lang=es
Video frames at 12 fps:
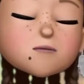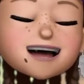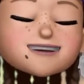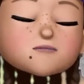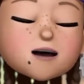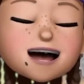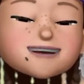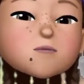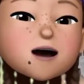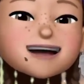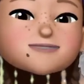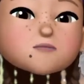es probable
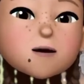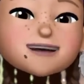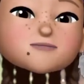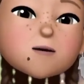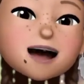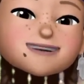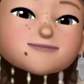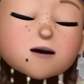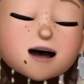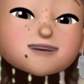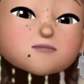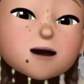que tengas que
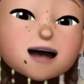demostrar a esa